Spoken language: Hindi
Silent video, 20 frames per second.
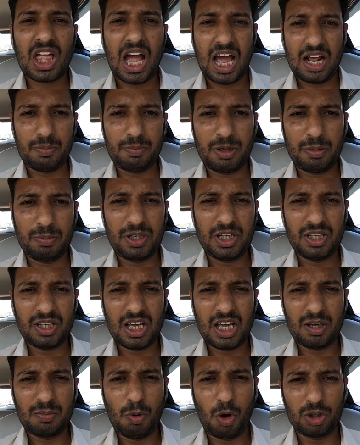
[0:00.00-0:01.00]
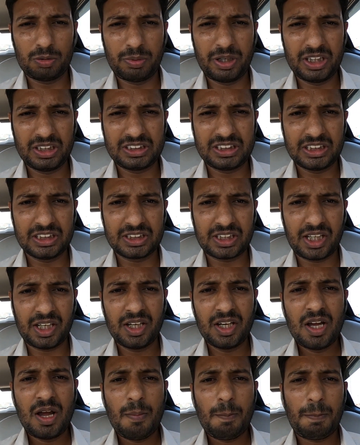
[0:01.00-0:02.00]
थार में भी एक बहुत बड़ी चीज़ है
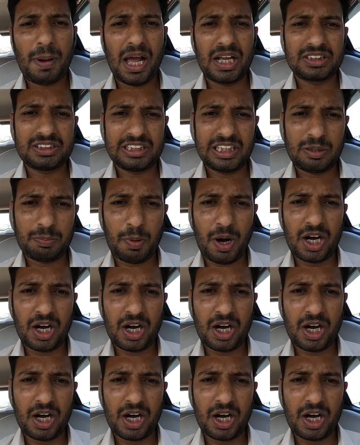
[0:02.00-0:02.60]
प्लास्टिक